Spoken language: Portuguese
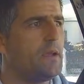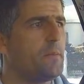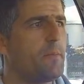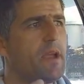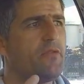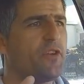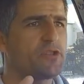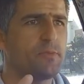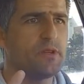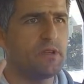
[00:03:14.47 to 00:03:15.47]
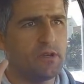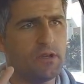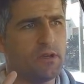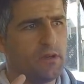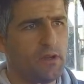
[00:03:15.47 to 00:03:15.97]
Primeiro fez-me. Uh,
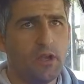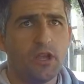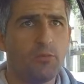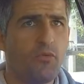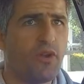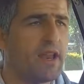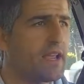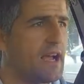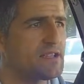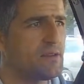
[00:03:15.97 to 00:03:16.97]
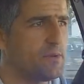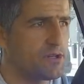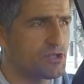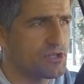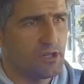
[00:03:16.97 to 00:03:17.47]
eu não vou falar em casa,
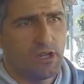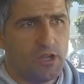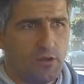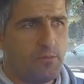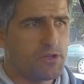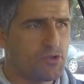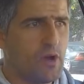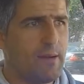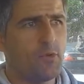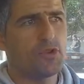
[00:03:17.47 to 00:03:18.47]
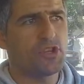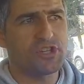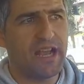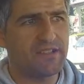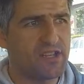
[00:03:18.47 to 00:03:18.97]
mas, mas não há muitas
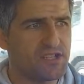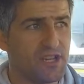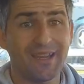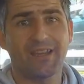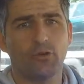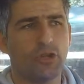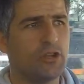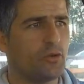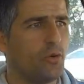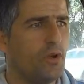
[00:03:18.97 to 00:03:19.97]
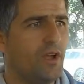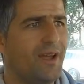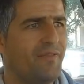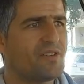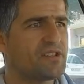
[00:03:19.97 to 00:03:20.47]
casas em Rio Tinto
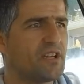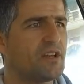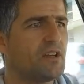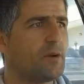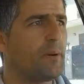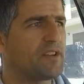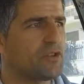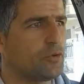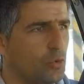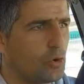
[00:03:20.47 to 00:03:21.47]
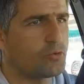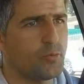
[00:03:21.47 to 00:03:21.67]
a fazer a reparação de turnos.